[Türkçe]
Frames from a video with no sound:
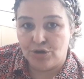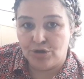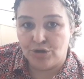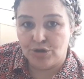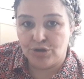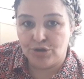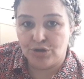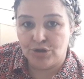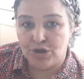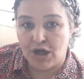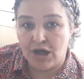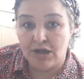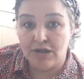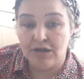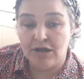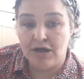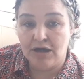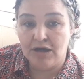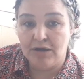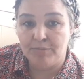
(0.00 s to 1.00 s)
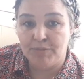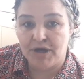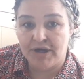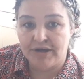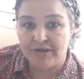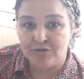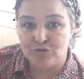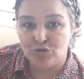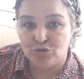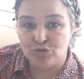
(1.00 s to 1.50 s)
Ee, Allah'a
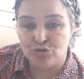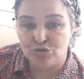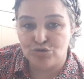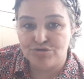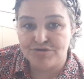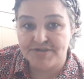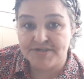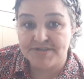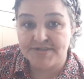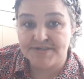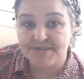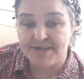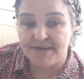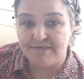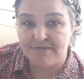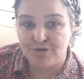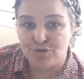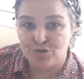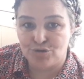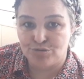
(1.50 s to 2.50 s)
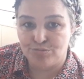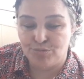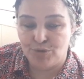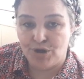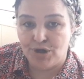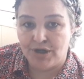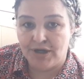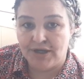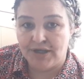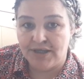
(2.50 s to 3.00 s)
emanet olun. Sizi seviyorum.
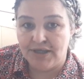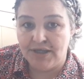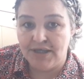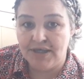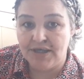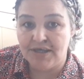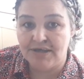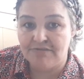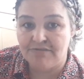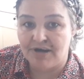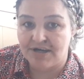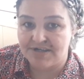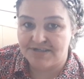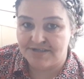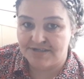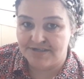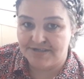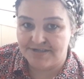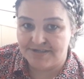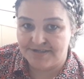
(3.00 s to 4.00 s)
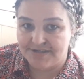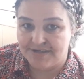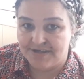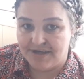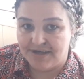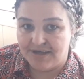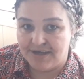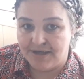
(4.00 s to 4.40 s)
İyi ki varsınız.